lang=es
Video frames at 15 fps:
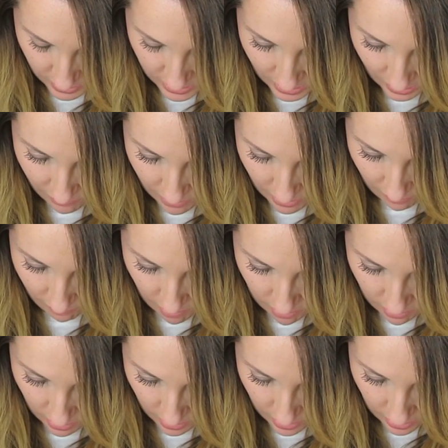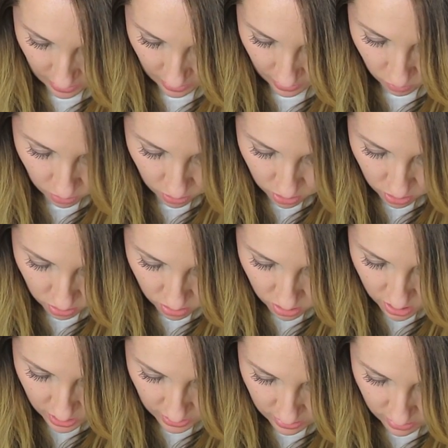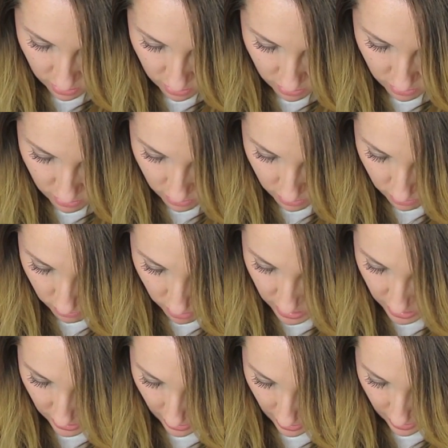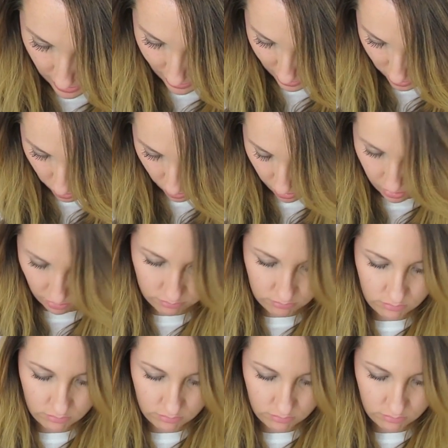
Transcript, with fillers: Estaban a 20 euros los set y se quedan en 14.